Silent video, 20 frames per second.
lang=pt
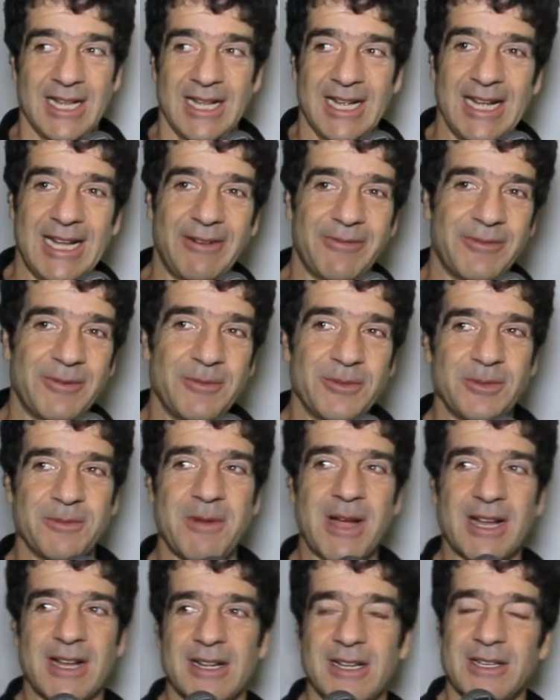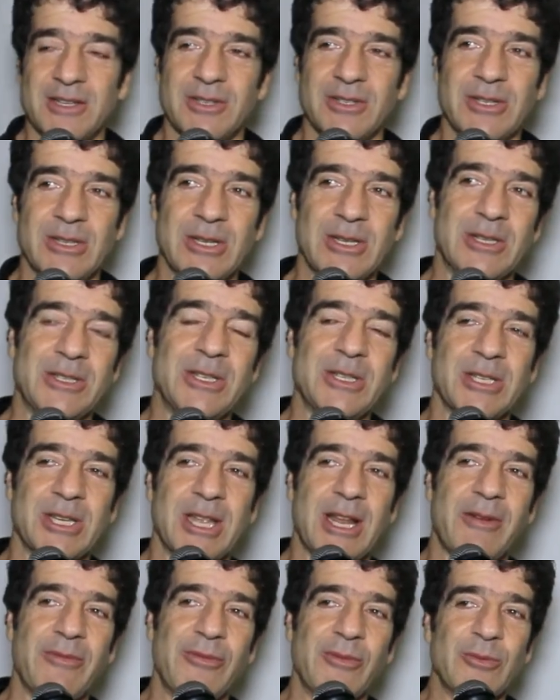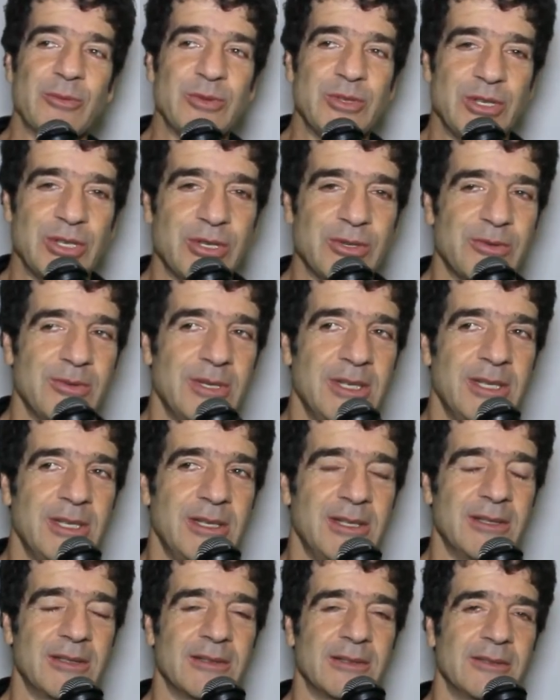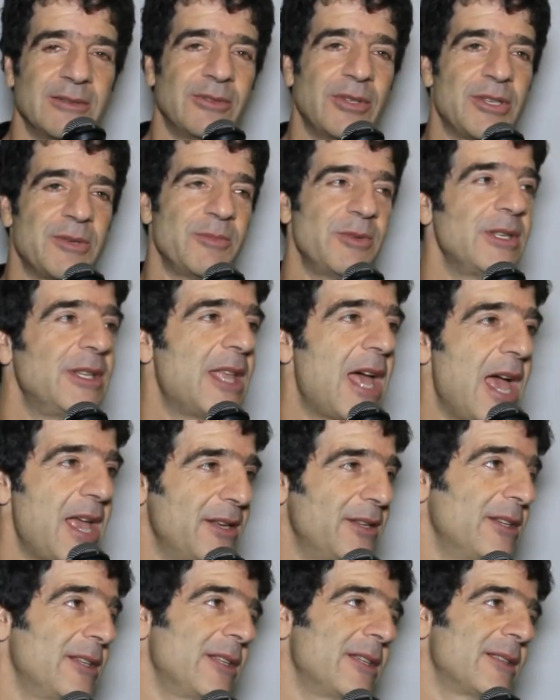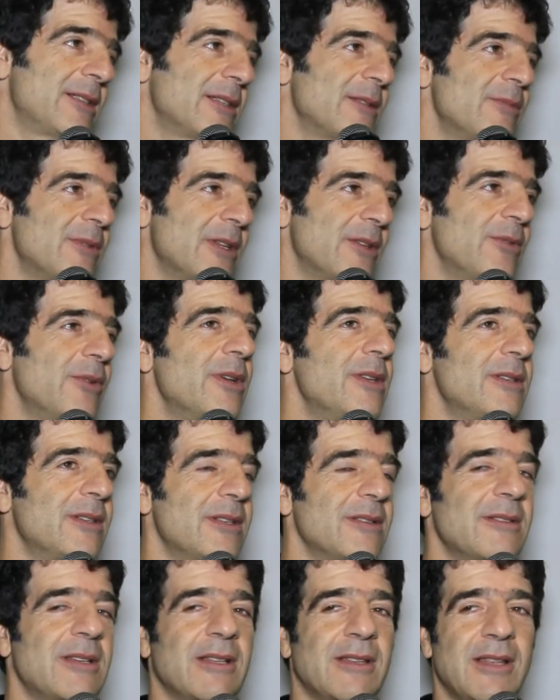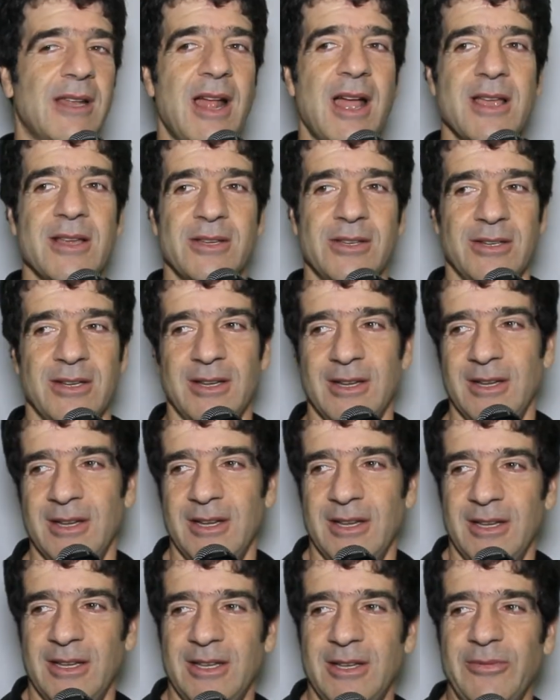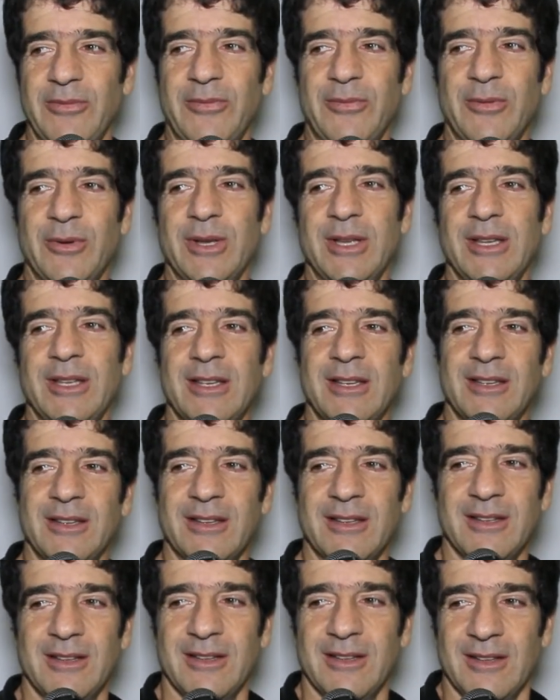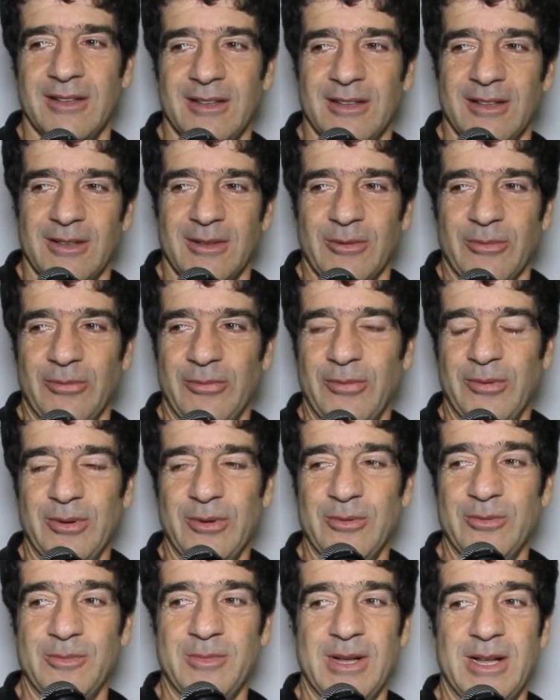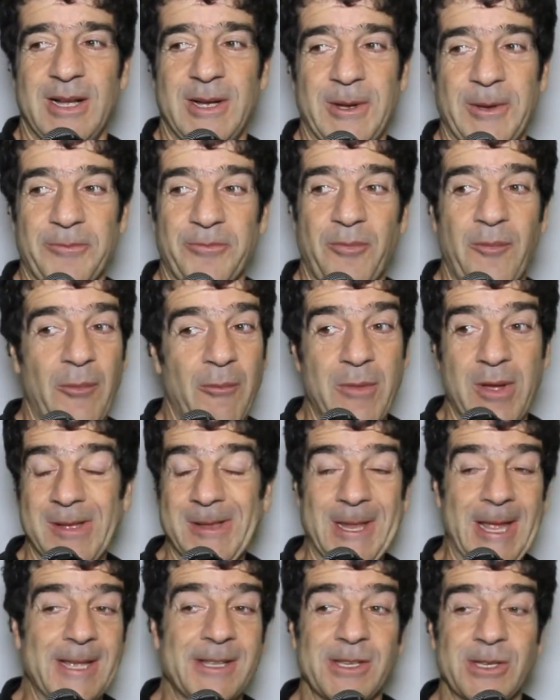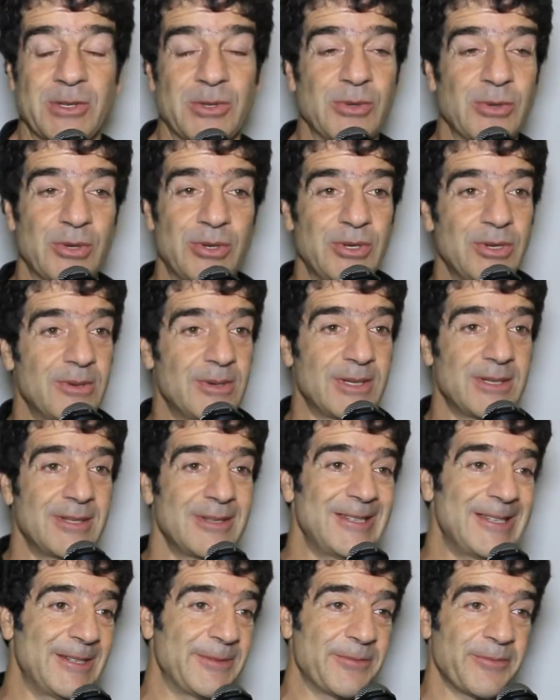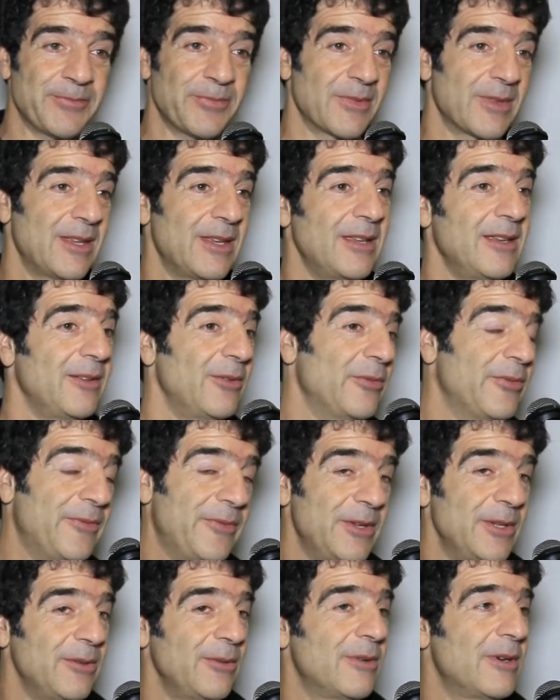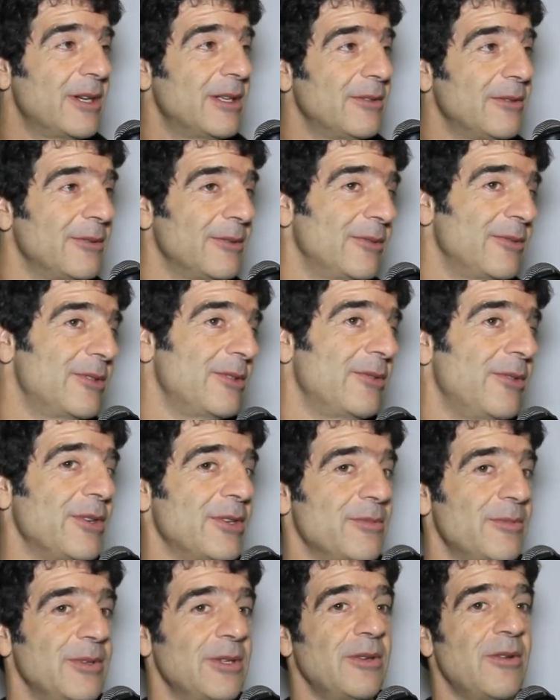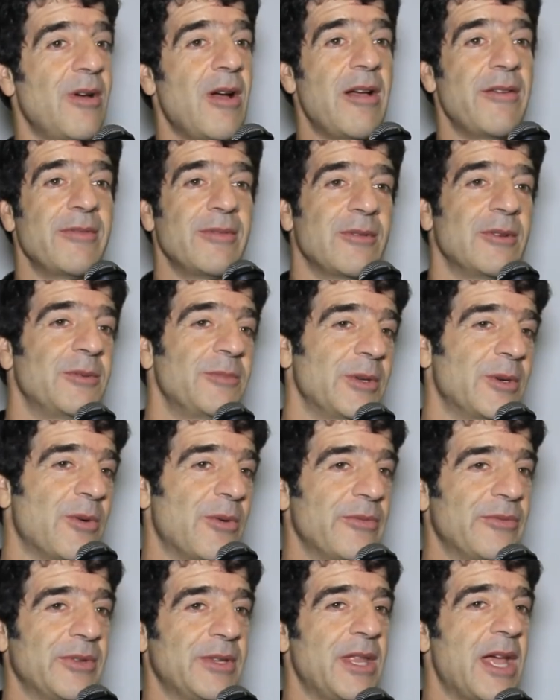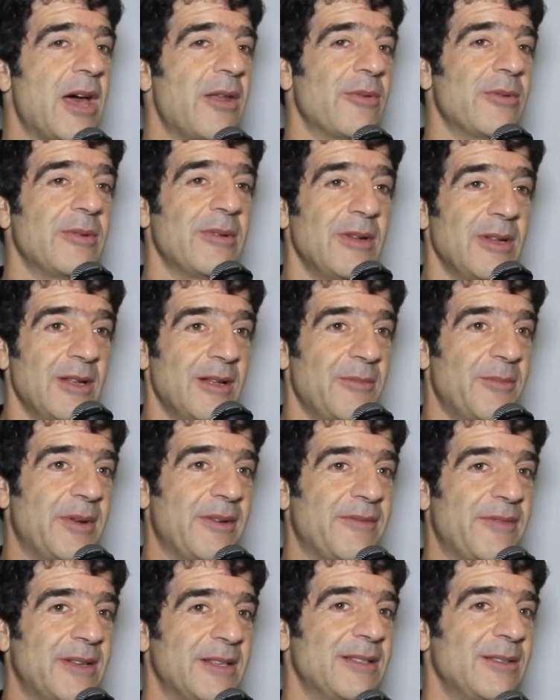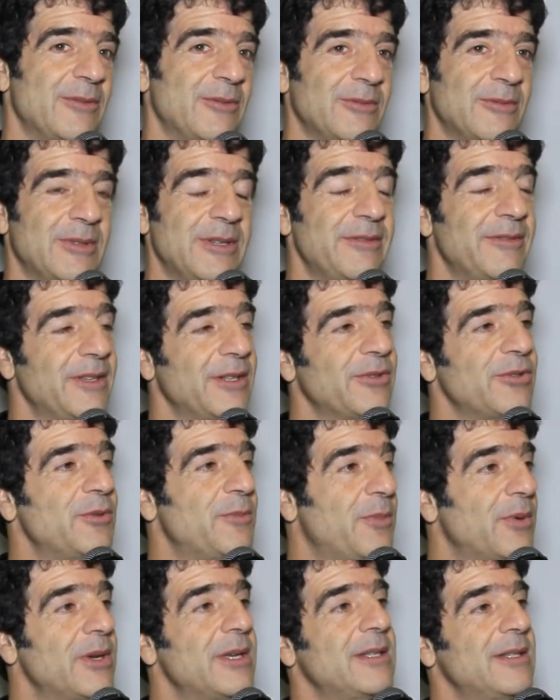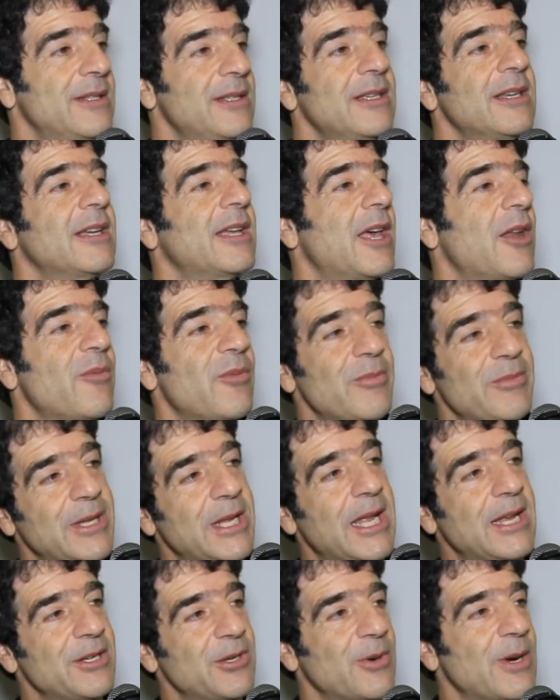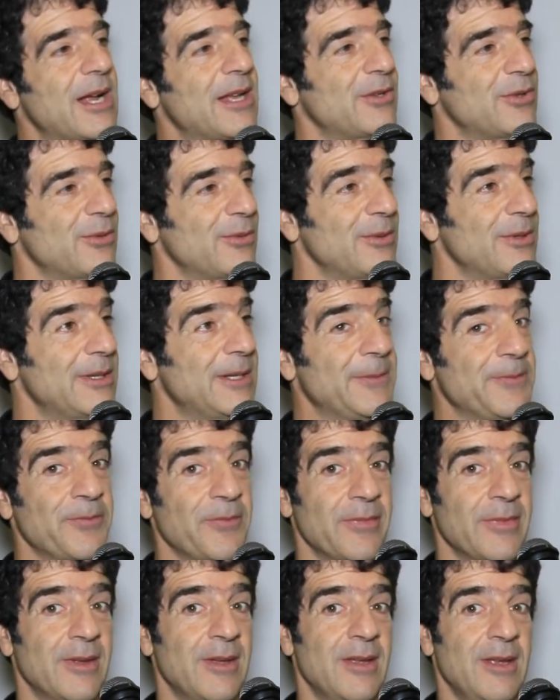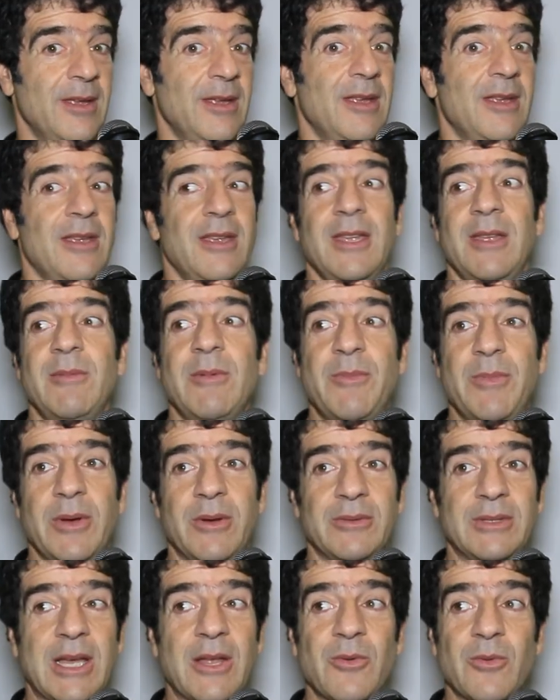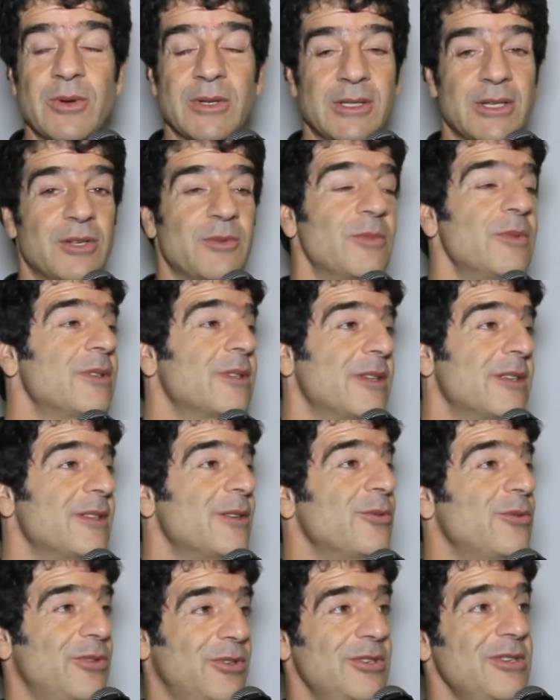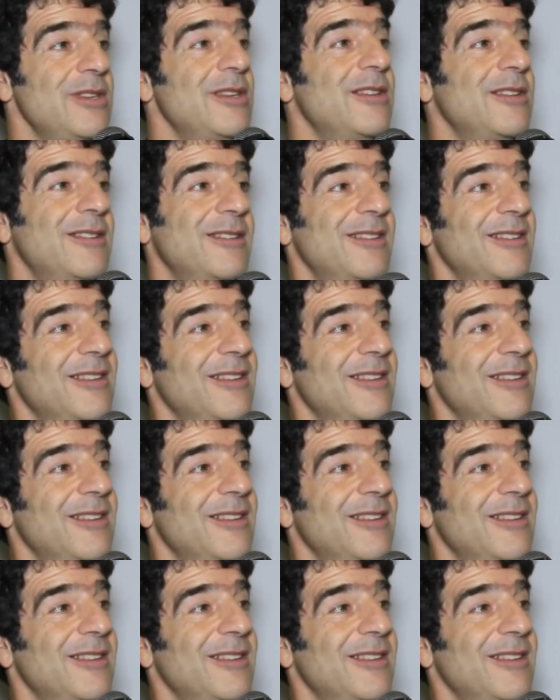Ah, foi muito bacana. A gente gravou o disco em 2010, né? Lançamos há dois anos atrás e foi foi uma, uma ideia que surgiu assim no fim do ano de 2009 quando me convidaram para fazer um evento de poesia, que era uma homenagem ao Cazuza, e me perguntaram quantas músicas eu tinha,